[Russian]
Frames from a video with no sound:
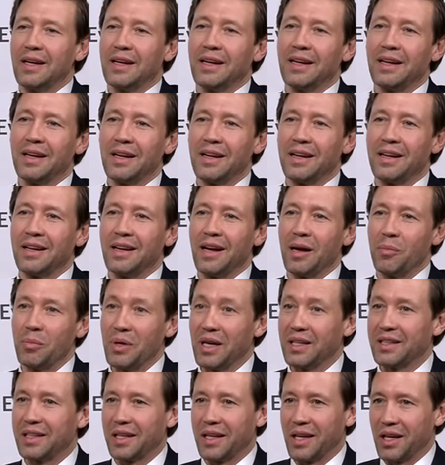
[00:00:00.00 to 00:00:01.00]
а,
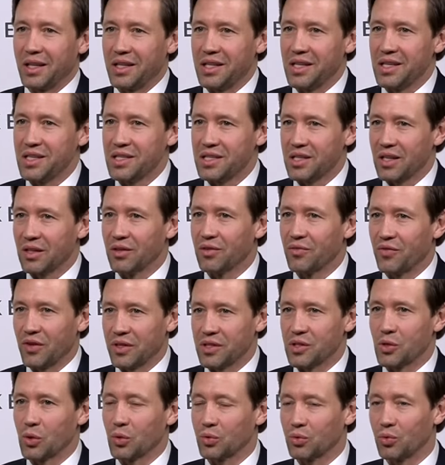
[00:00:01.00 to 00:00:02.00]
объекты критической
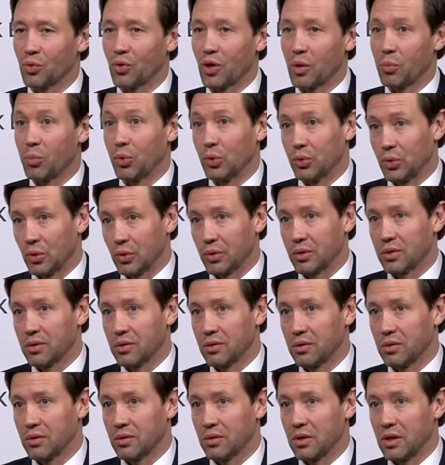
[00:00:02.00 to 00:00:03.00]
инфраструктуры будут
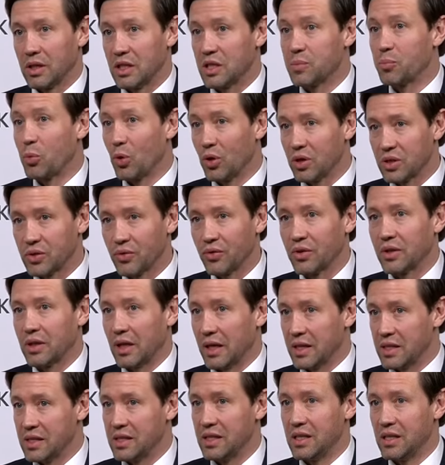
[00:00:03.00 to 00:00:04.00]
использовать
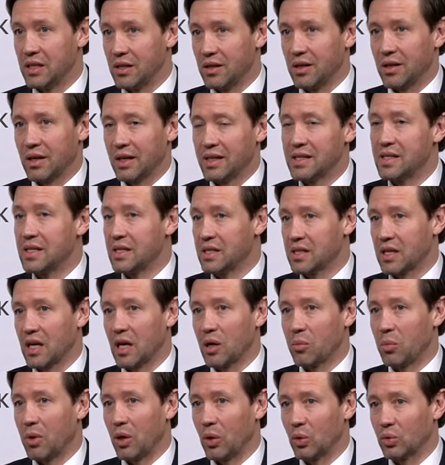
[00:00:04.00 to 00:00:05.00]
россий,
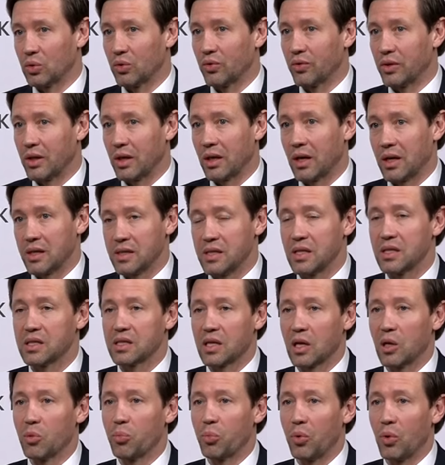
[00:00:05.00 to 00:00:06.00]
российское оборудование и
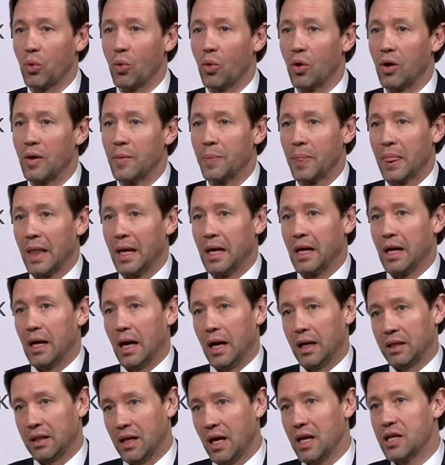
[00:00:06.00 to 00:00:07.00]
российское ПО,
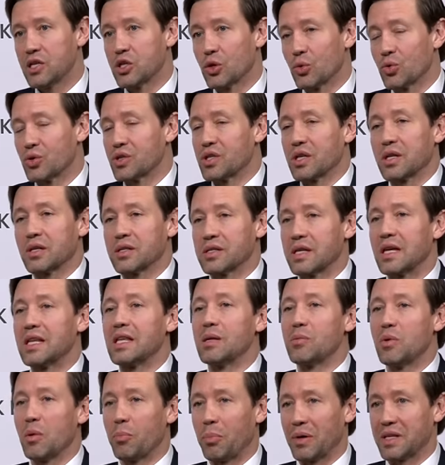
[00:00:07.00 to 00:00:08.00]
а дальше уже за
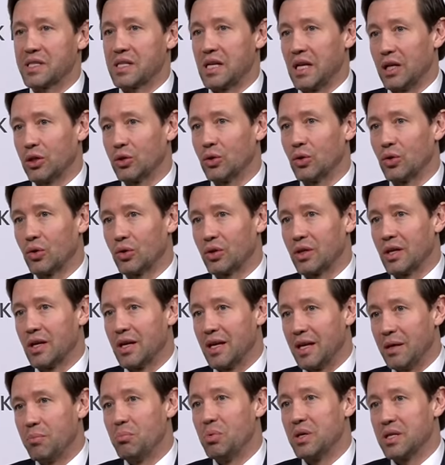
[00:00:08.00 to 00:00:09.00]
ними последует
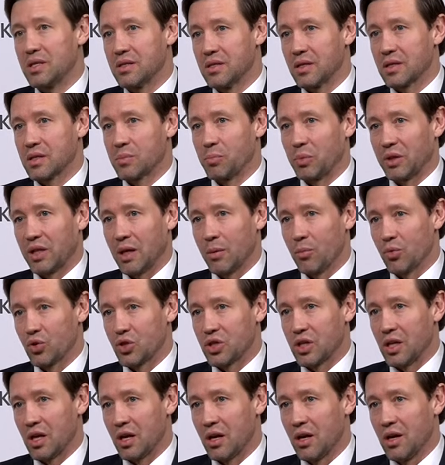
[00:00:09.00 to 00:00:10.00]
и бизнес, потому
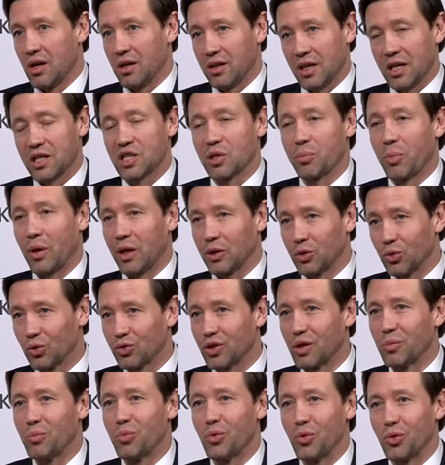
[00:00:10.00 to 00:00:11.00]
что наши
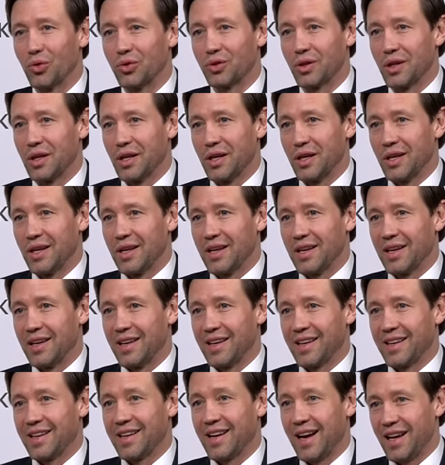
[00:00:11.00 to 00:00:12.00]
продукты будут
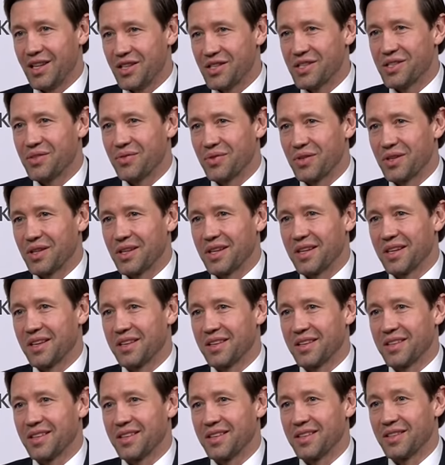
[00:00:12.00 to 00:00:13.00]
качественнее,
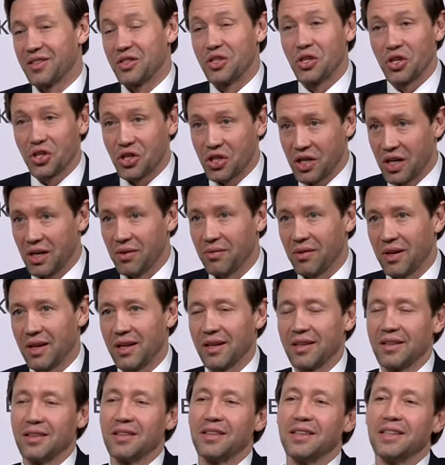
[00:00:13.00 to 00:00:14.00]

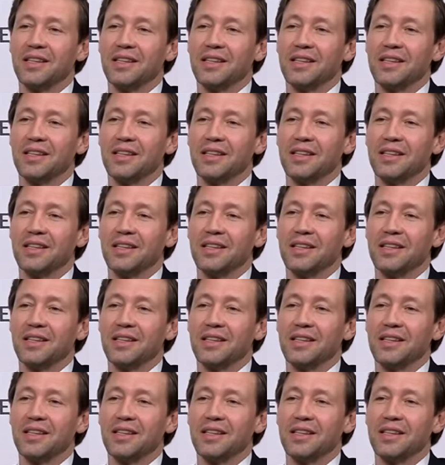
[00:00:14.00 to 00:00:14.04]
дешевле,